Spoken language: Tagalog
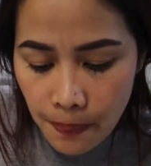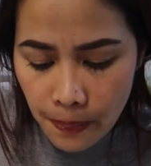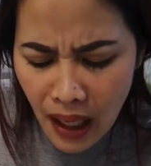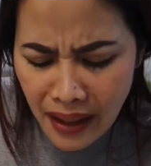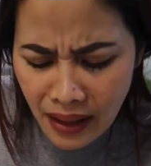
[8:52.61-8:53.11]

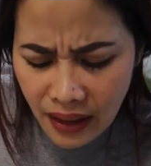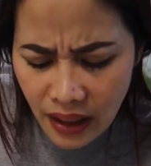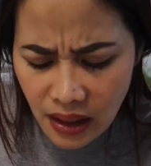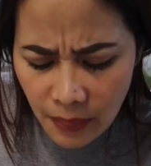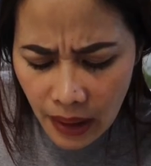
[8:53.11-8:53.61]
naay
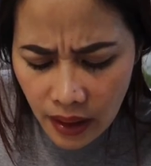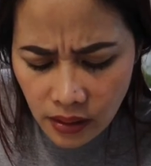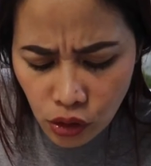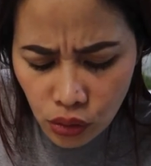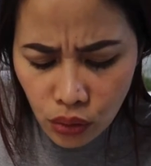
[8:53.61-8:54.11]
daghan
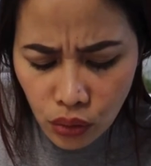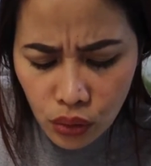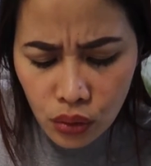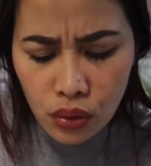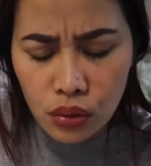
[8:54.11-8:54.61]
naman
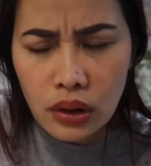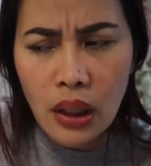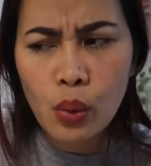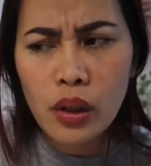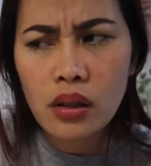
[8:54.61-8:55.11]
suno
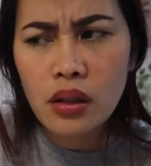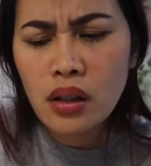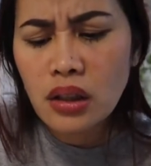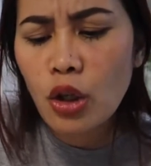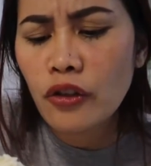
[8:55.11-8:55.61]
tawi
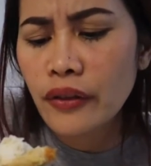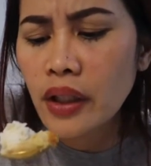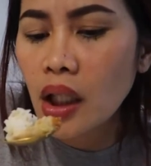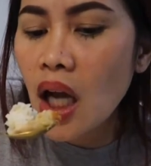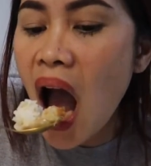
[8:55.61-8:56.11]
ta
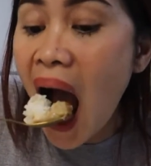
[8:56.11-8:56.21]
tawfik